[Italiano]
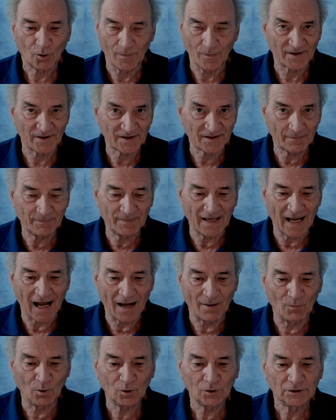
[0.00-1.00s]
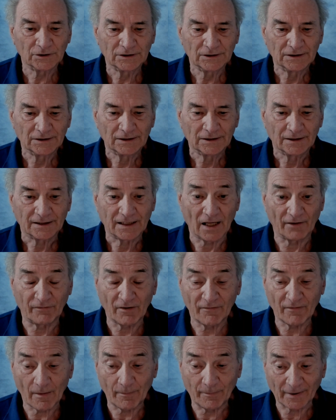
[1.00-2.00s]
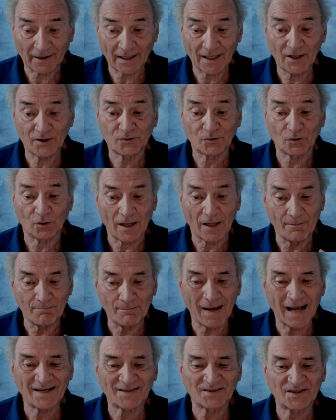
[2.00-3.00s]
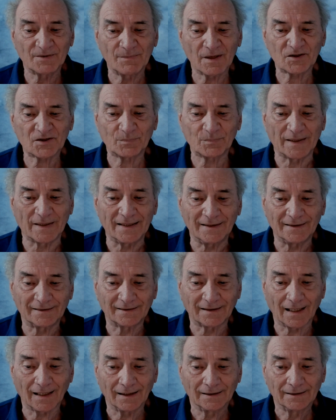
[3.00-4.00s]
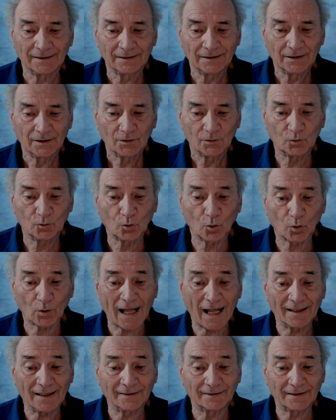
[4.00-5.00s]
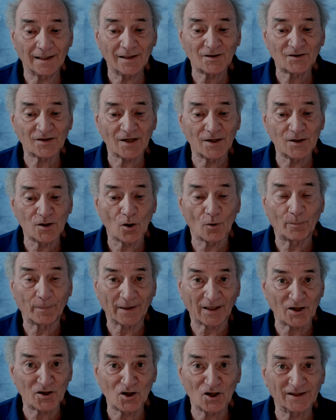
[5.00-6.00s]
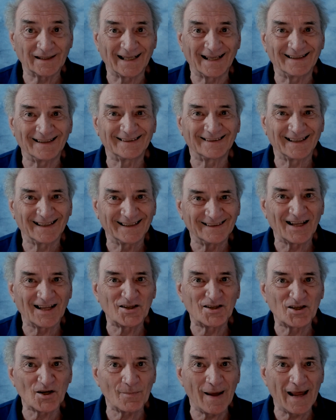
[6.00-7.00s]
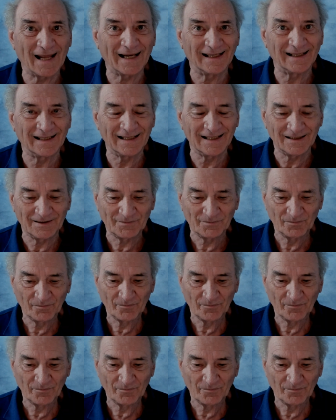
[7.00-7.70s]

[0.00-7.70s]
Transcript: Come sappiamo, che aveva preso la massima spinta durante il segno precedente dei gemelli